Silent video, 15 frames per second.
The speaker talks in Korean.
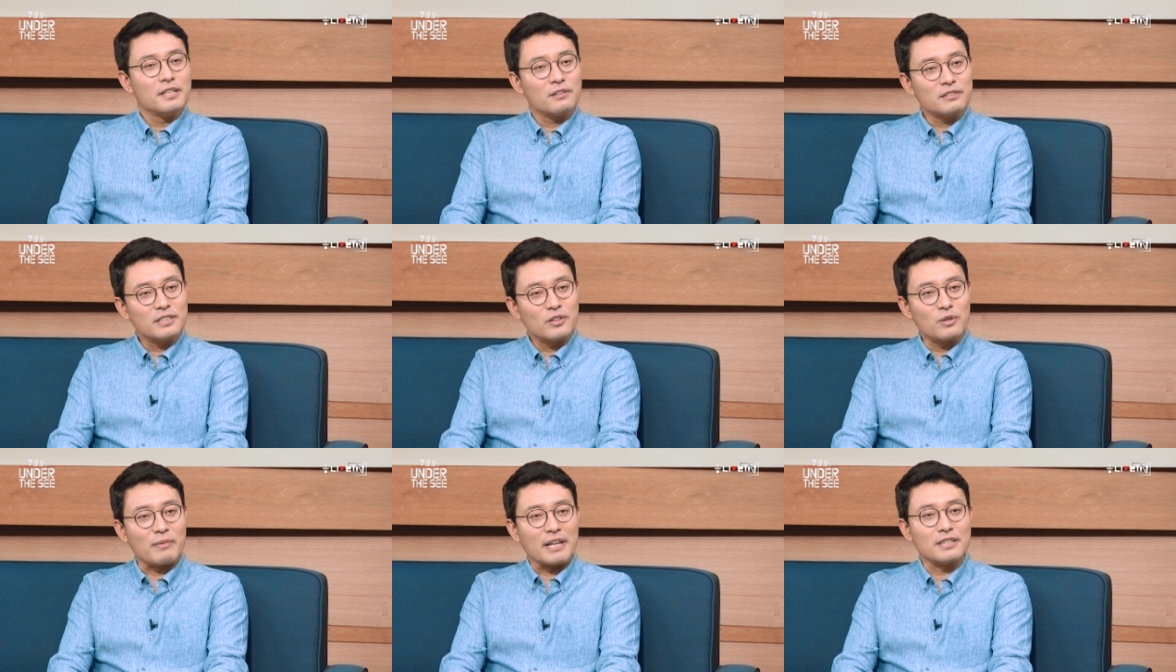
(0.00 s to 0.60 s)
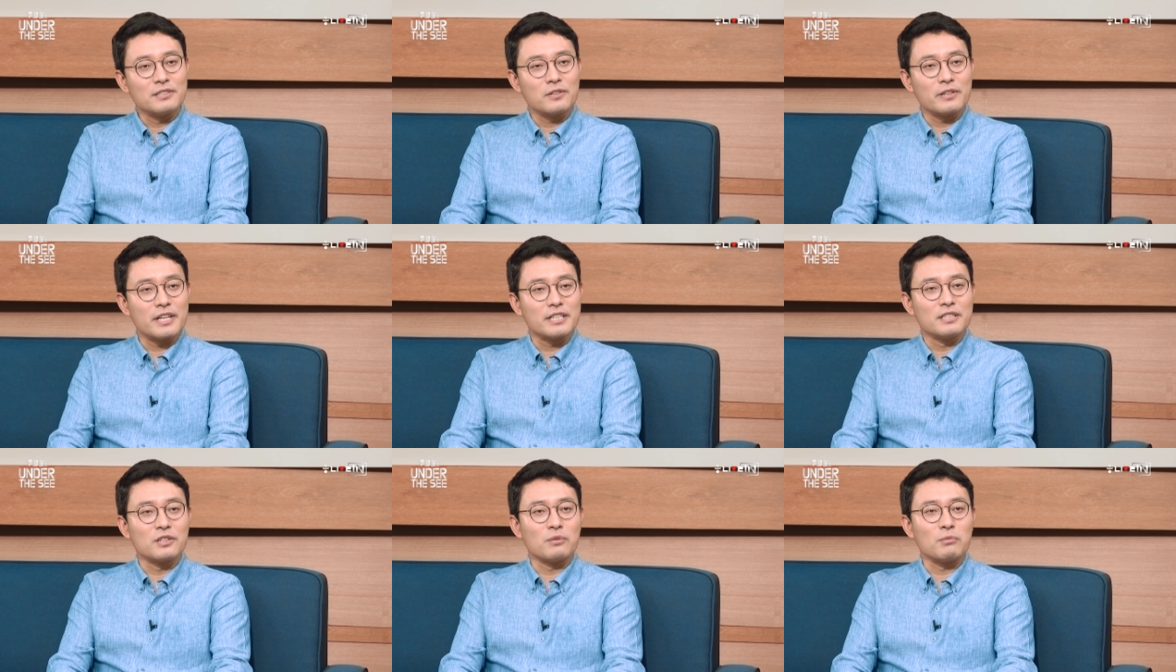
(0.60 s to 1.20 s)
형태로
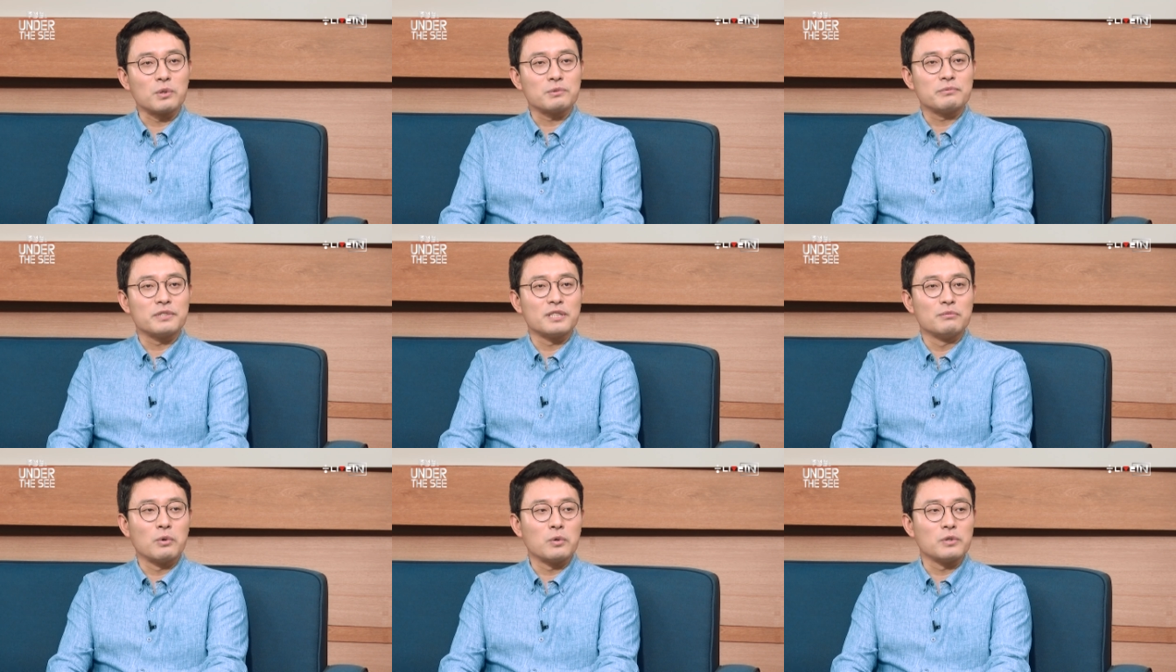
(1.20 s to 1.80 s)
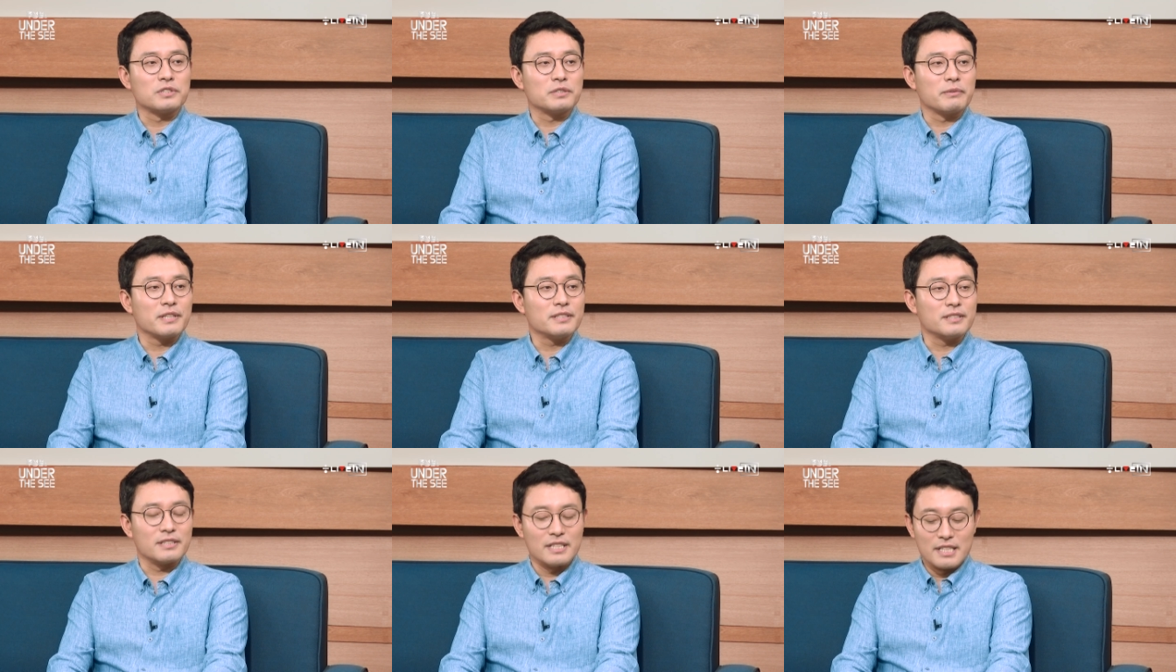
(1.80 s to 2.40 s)
만들어내는 그런 모습들을 보고
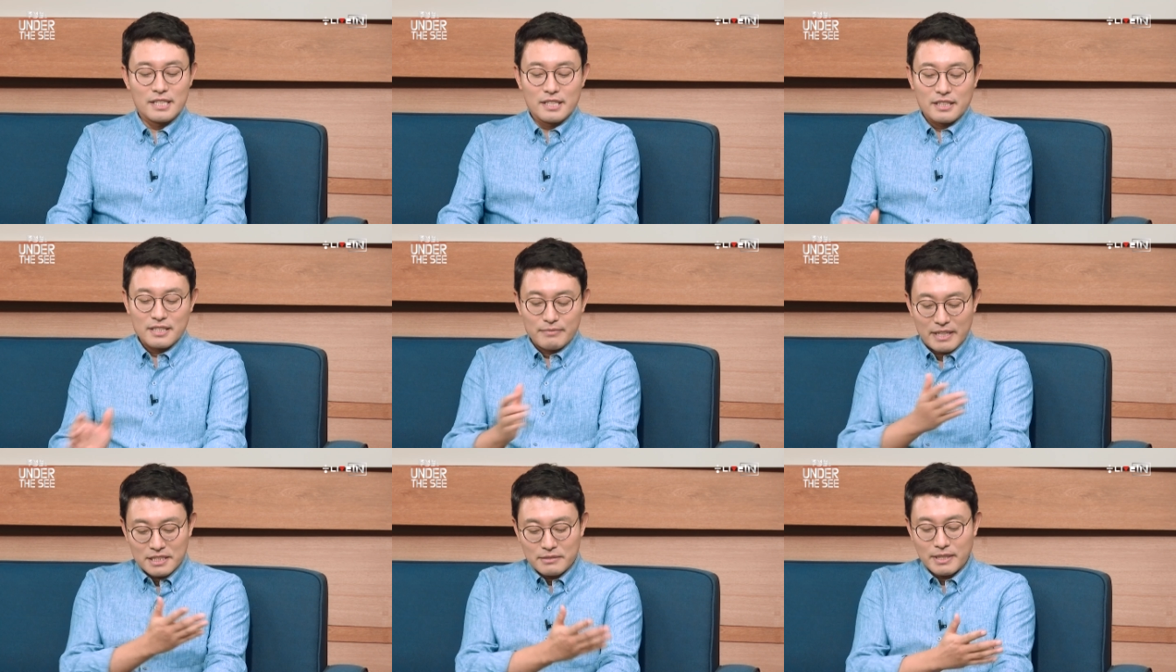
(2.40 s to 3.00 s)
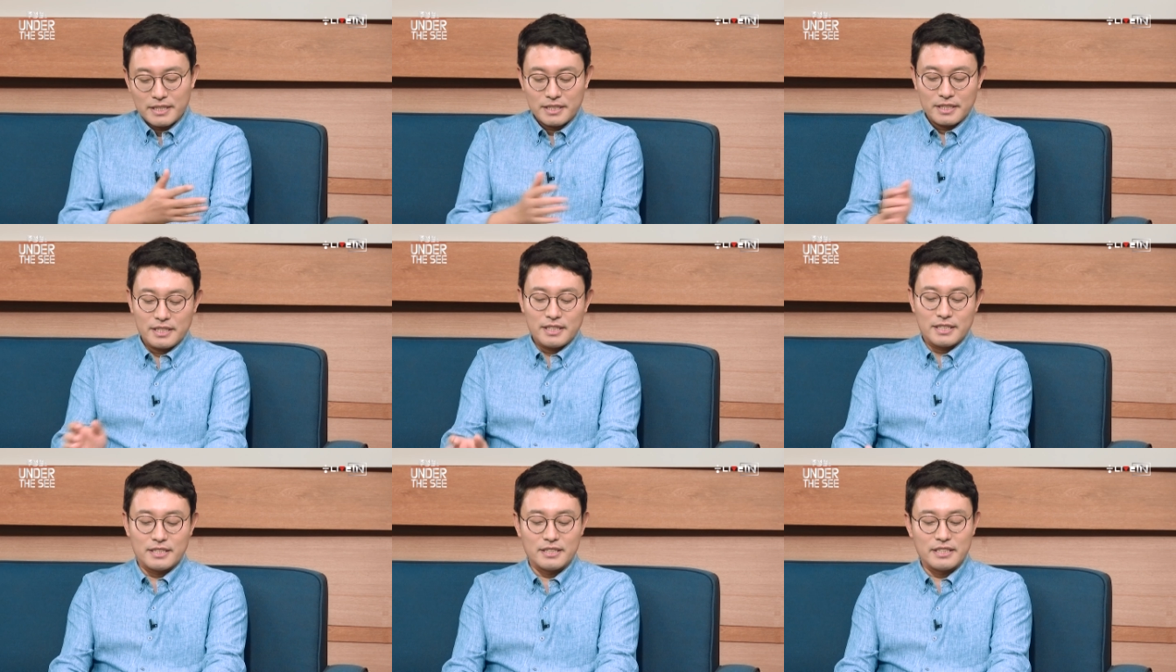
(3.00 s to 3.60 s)
있으면은 그
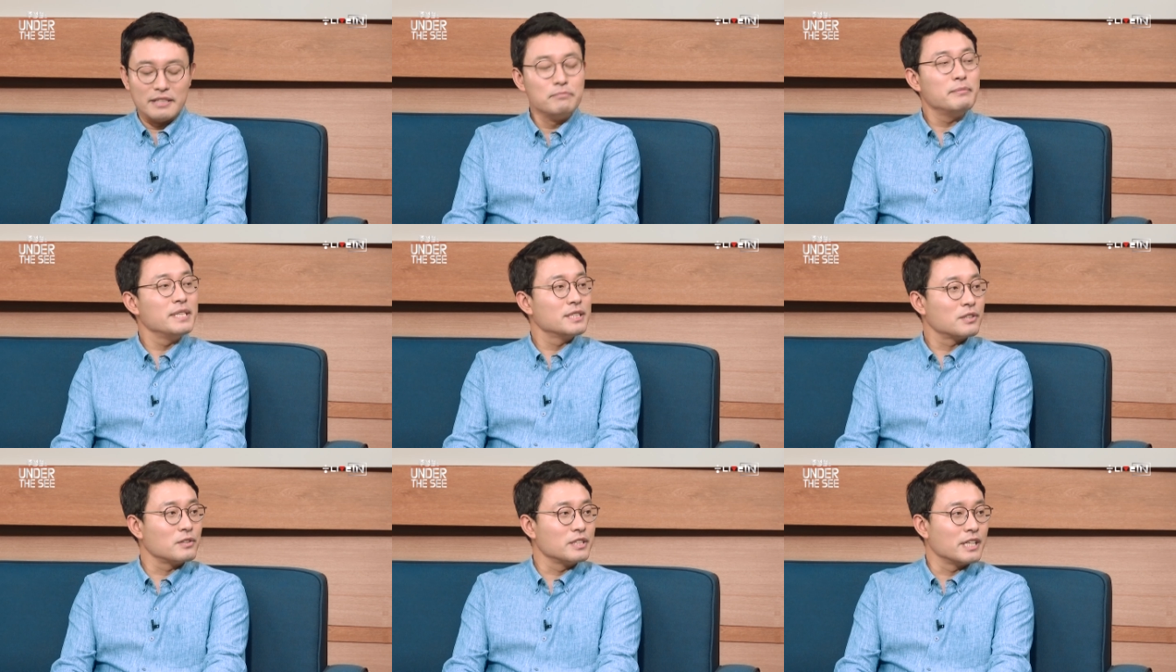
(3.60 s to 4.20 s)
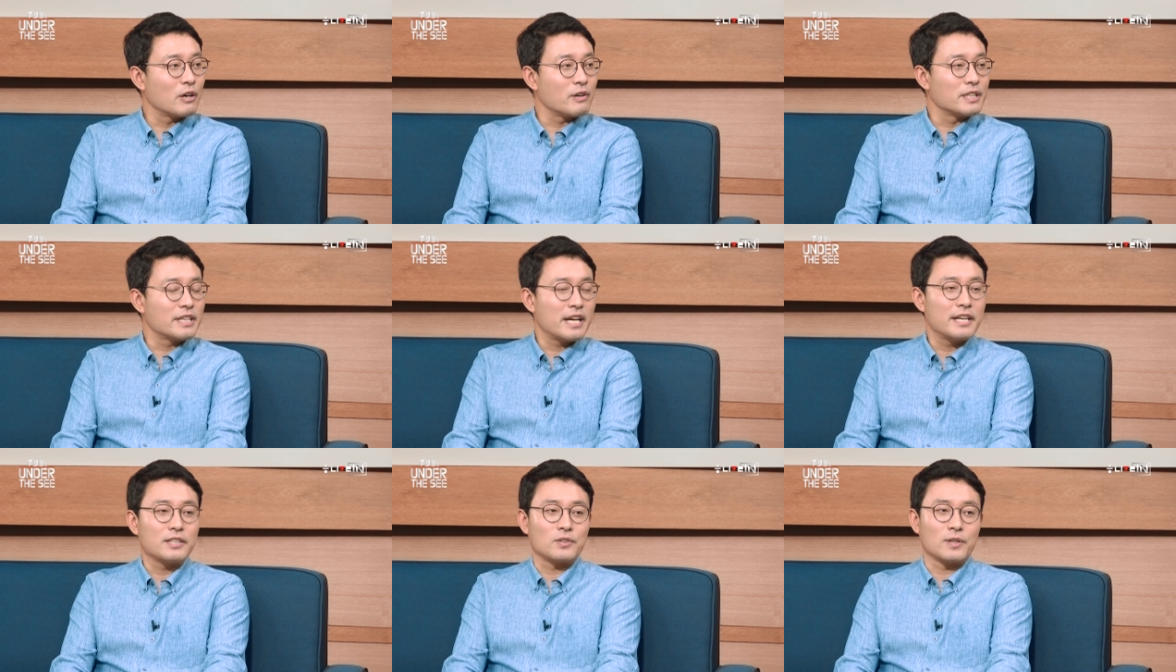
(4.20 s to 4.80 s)
말씀하신 그 임민선이라고
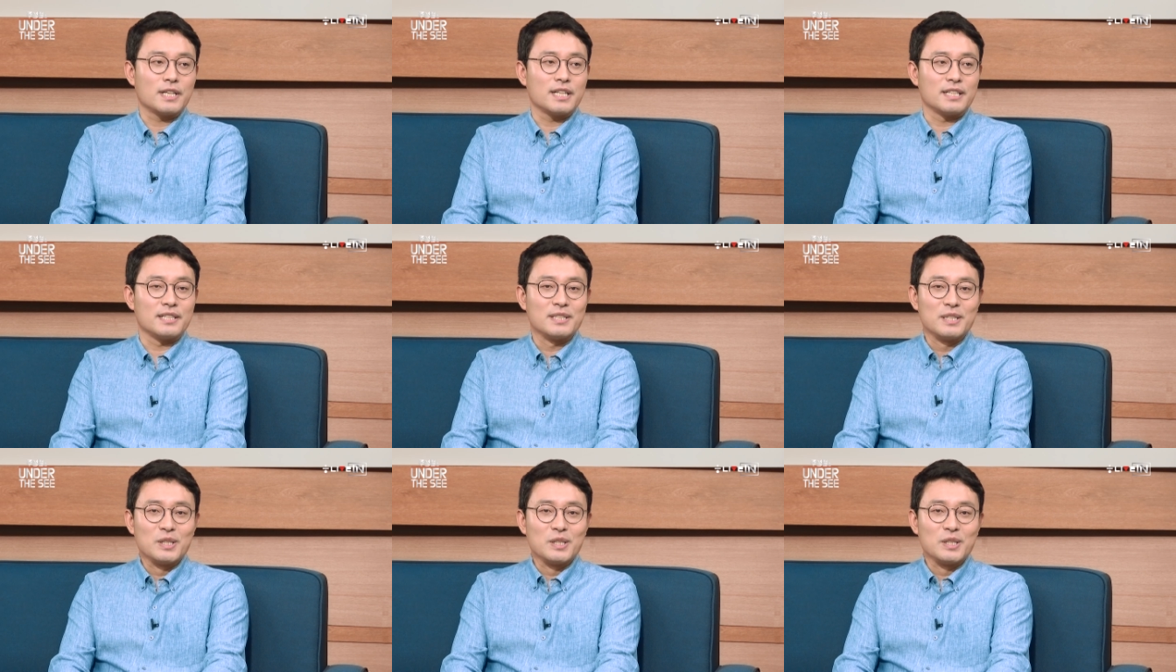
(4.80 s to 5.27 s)
하는 캐릭터가